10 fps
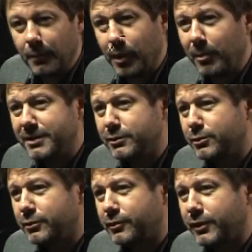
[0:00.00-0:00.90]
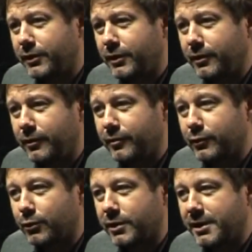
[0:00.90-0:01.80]
momentów,
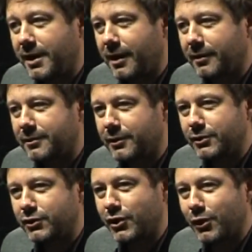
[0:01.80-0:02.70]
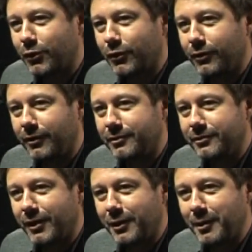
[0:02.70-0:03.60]
w których ja dosyć szeroko
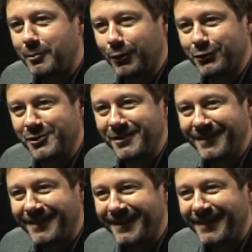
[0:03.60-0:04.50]
otwierałem oczy,